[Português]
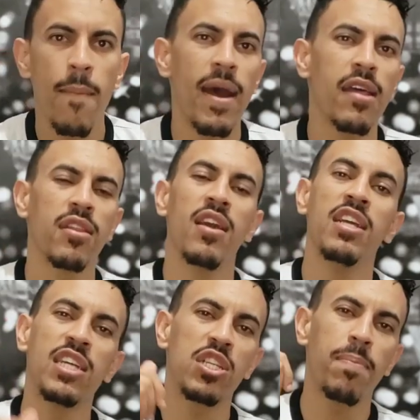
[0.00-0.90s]
mas
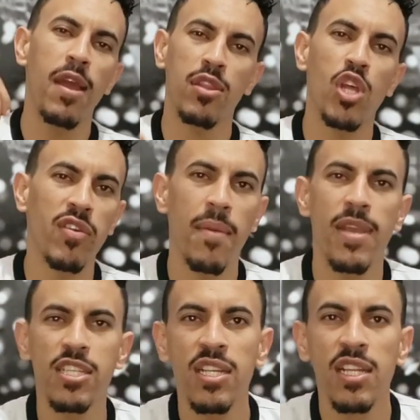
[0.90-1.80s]
já te peço novamente,